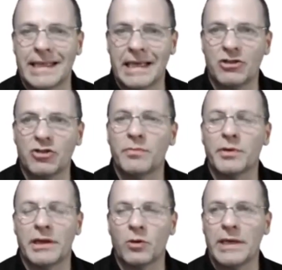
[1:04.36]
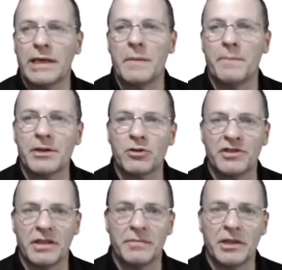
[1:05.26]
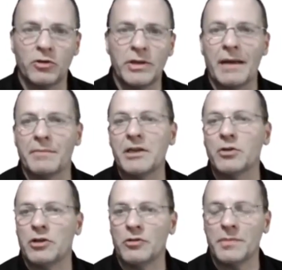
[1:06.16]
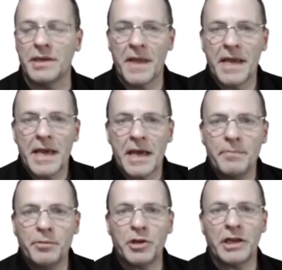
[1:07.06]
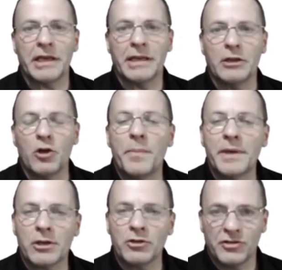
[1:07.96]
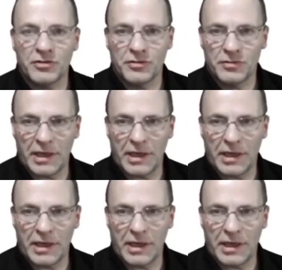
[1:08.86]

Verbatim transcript: razón por la cual el perro es el mejor amigo del hombre es porque los perros,